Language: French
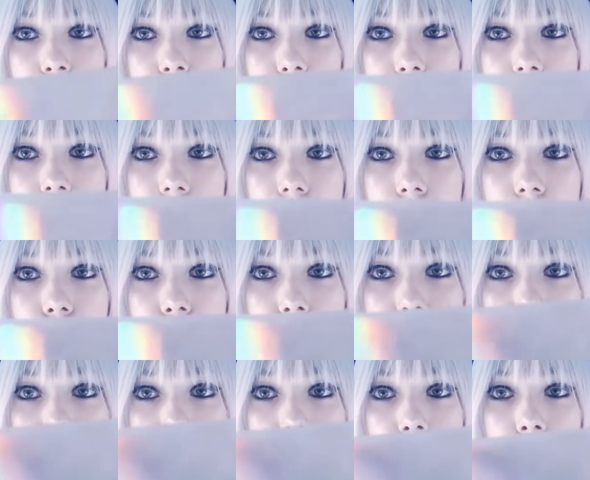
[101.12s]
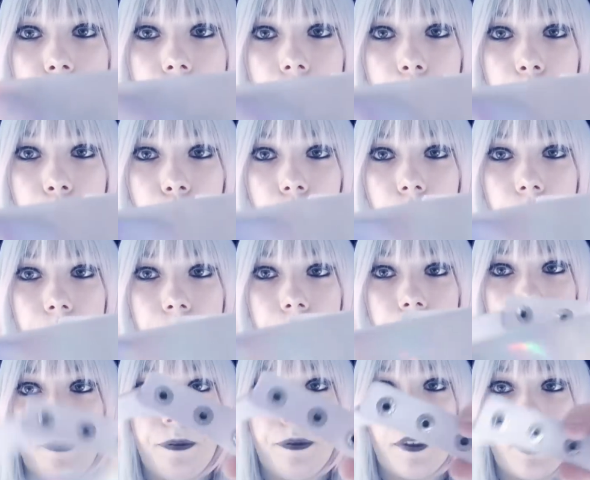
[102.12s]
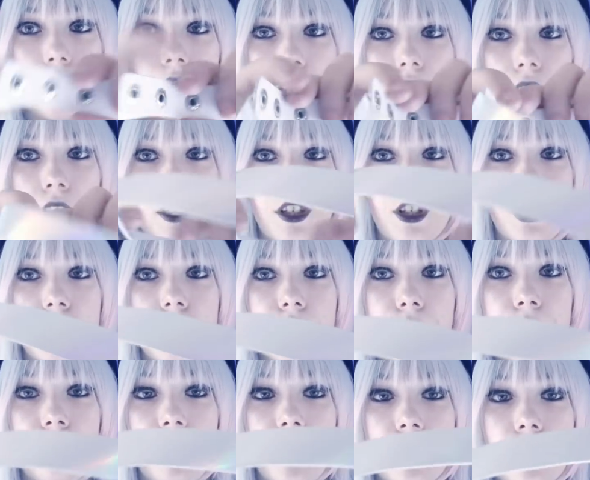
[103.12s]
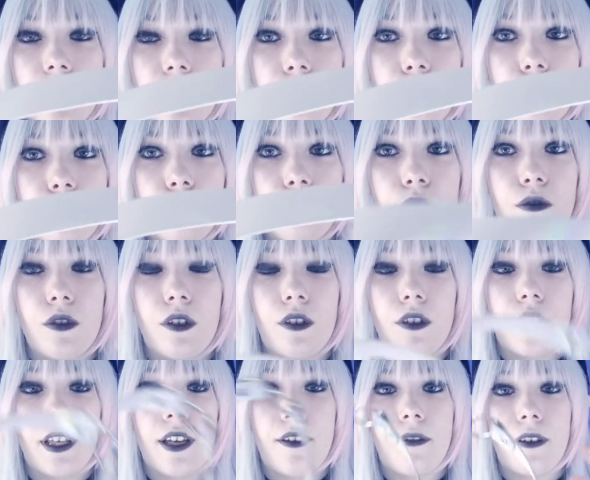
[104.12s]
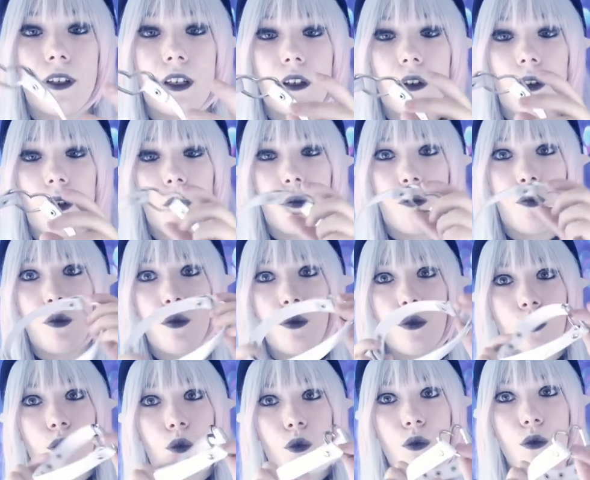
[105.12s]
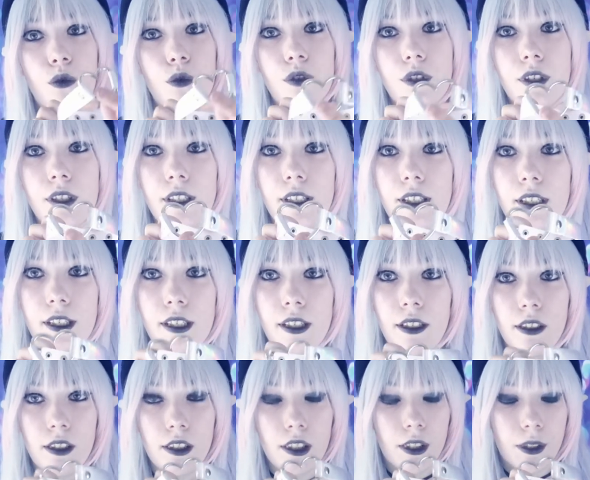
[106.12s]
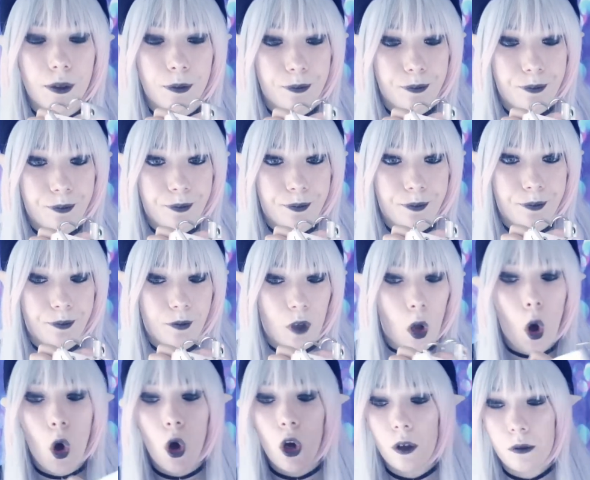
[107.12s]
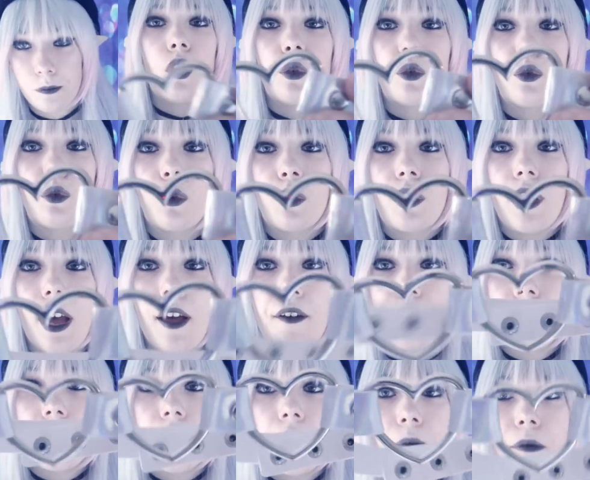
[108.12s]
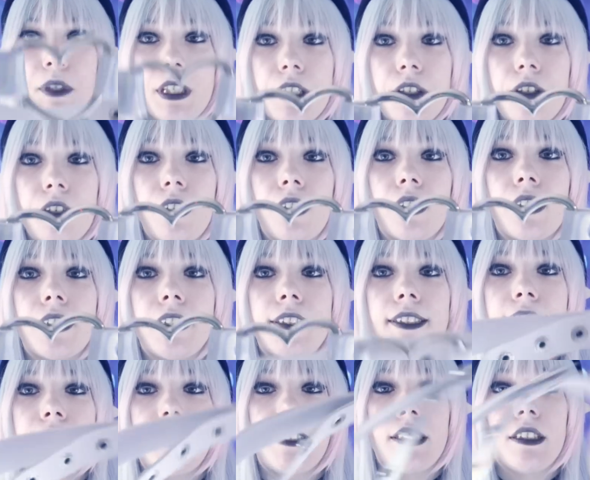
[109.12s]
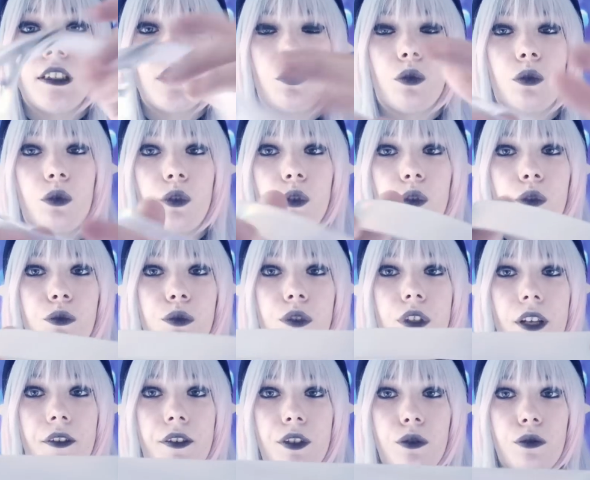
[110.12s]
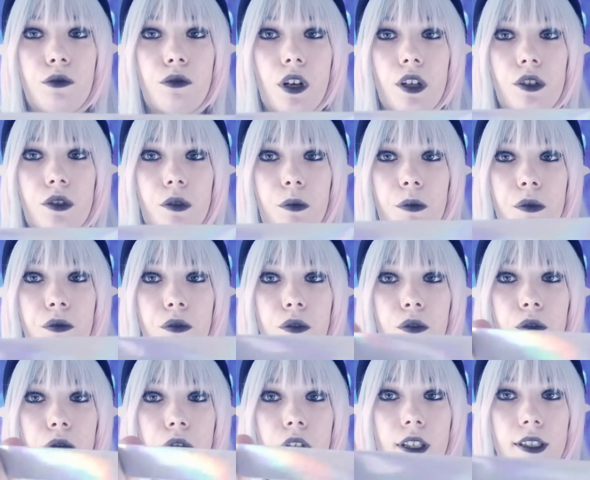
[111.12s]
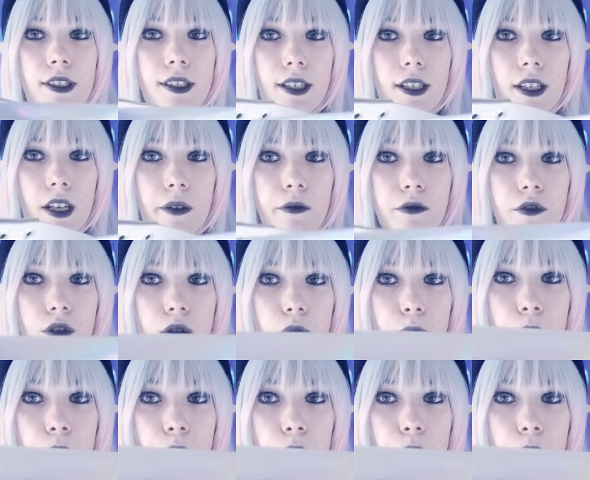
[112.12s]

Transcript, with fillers: je trouve ça super beau. J'ai flashé dessus, euh, il y avait en bleu, rose et euh, or. Donc avec un petit cœur ici, donc euh, vous avez dû voir sur mes photos Instagram, je le